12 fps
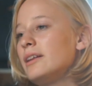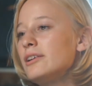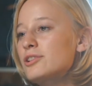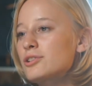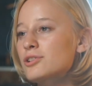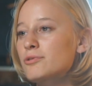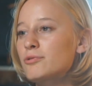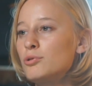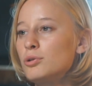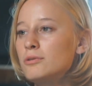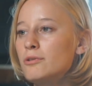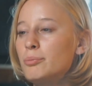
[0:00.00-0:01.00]
Конечно же, в
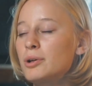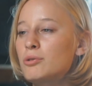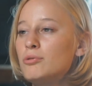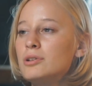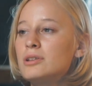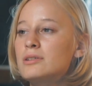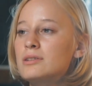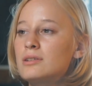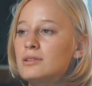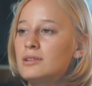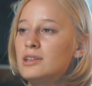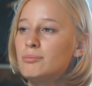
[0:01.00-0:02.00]
голову приходит
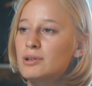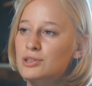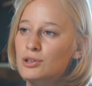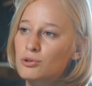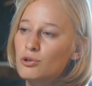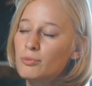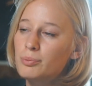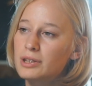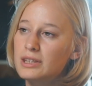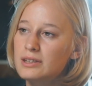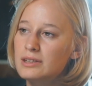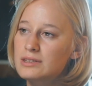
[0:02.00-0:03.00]

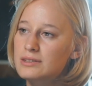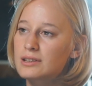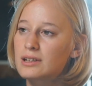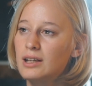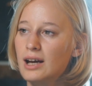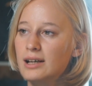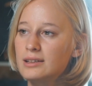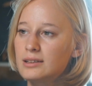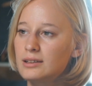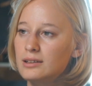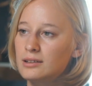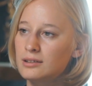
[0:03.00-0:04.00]
небоскреб и
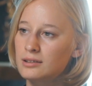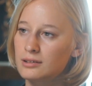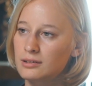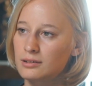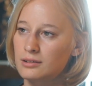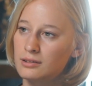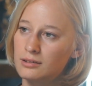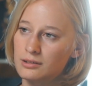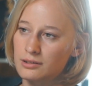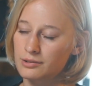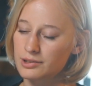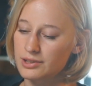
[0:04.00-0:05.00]
стеклянные,
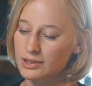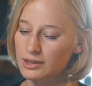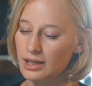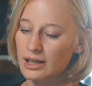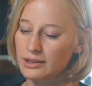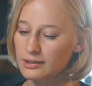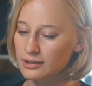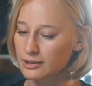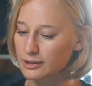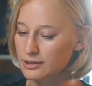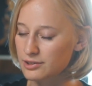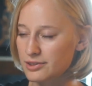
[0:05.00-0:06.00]
э,
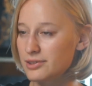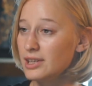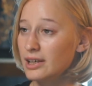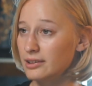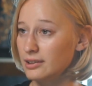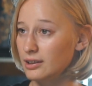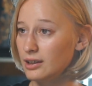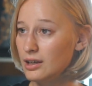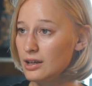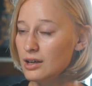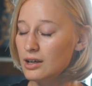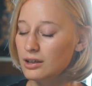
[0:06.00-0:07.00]
стеклянные стены –
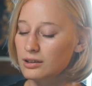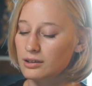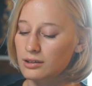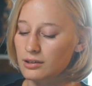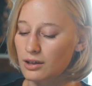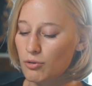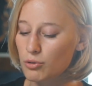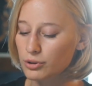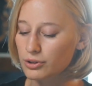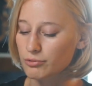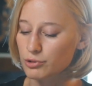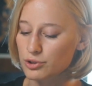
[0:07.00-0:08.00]
Э,
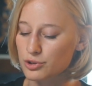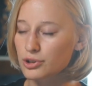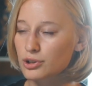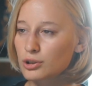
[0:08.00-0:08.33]
какое-то вот